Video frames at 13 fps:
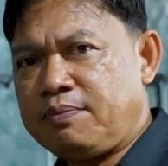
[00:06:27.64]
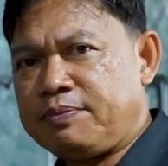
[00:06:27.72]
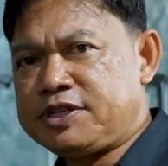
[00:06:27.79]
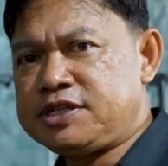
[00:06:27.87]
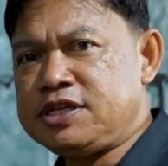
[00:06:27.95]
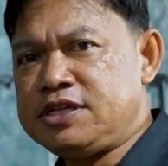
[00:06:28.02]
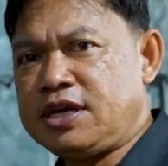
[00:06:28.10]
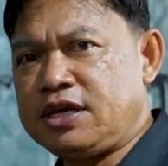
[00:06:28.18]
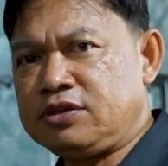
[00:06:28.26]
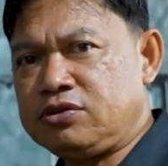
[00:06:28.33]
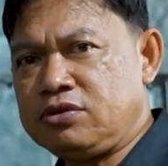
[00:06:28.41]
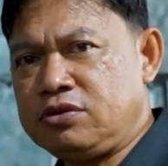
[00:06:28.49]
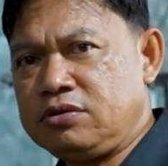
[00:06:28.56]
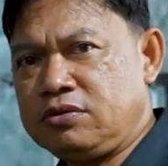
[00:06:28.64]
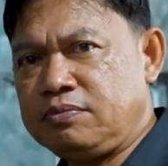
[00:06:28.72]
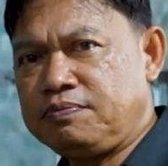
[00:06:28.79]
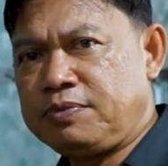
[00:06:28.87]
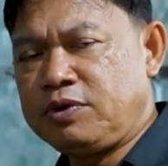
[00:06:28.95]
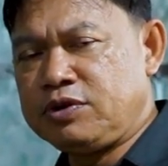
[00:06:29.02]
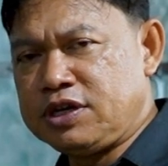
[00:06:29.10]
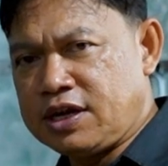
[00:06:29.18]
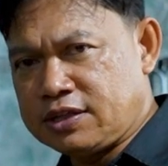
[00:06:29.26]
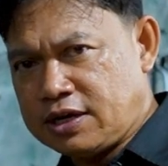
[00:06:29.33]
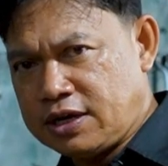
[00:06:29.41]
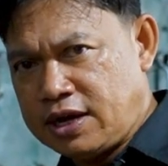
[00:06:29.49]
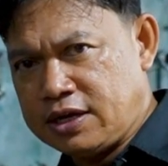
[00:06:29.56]
mesinnya itu perlu
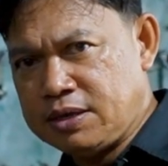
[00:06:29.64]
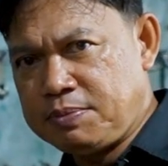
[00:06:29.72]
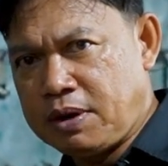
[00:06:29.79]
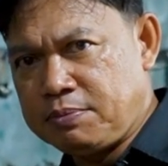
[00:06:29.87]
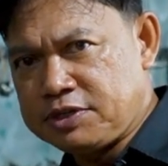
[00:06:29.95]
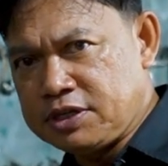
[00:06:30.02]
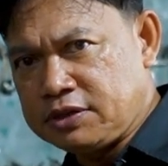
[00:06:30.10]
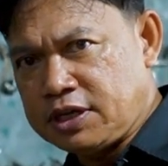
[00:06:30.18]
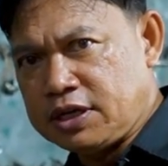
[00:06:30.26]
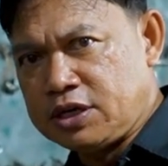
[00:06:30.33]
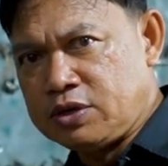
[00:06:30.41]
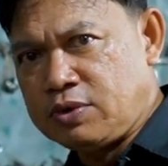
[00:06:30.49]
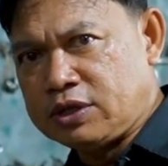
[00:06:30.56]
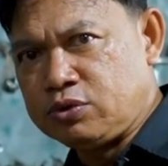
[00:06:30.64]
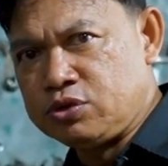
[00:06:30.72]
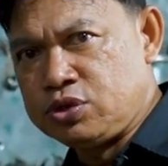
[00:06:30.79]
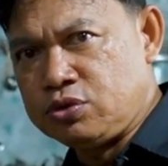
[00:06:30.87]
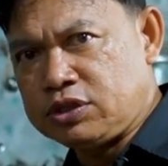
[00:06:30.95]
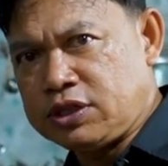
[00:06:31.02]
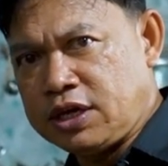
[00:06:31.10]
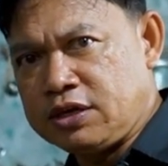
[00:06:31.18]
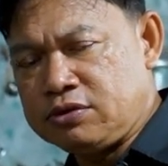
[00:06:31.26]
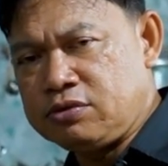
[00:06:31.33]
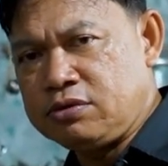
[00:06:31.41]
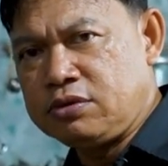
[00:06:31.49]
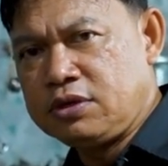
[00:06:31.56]
diingatkan lagi bahwa mesin TD27T
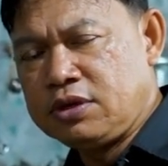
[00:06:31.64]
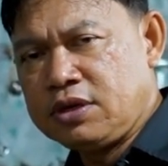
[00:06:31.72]
itu